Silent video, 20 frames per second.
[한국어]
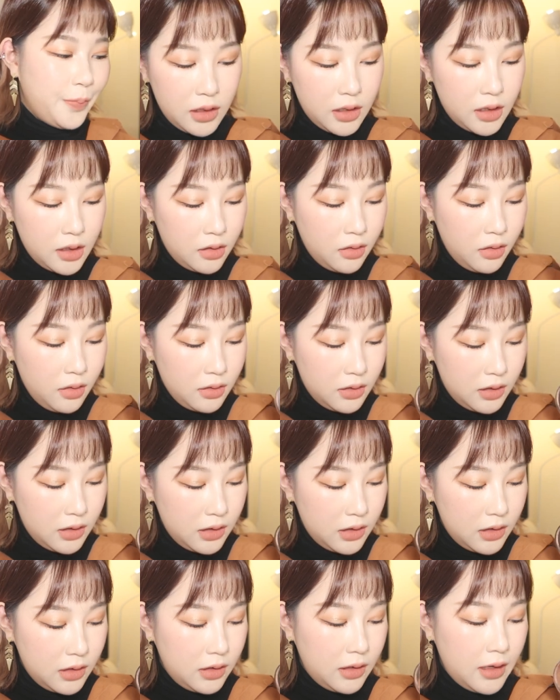
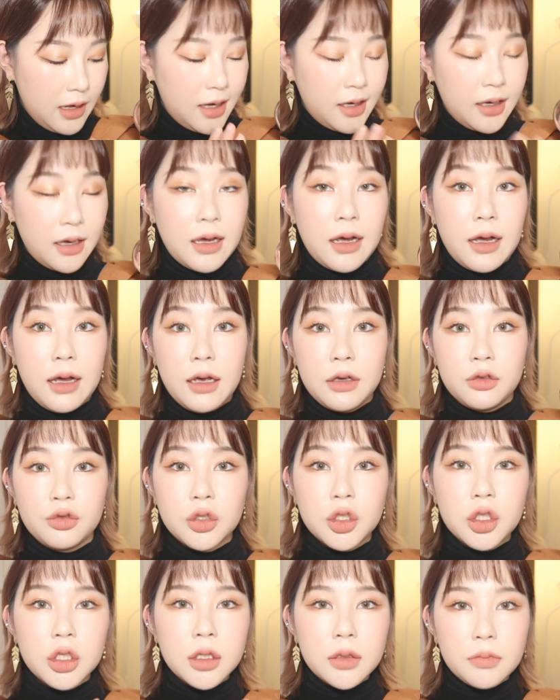이거는 약간
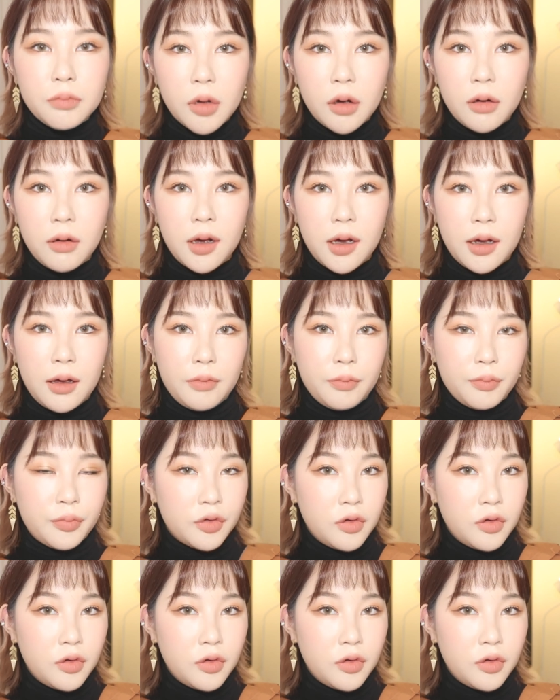쉬머한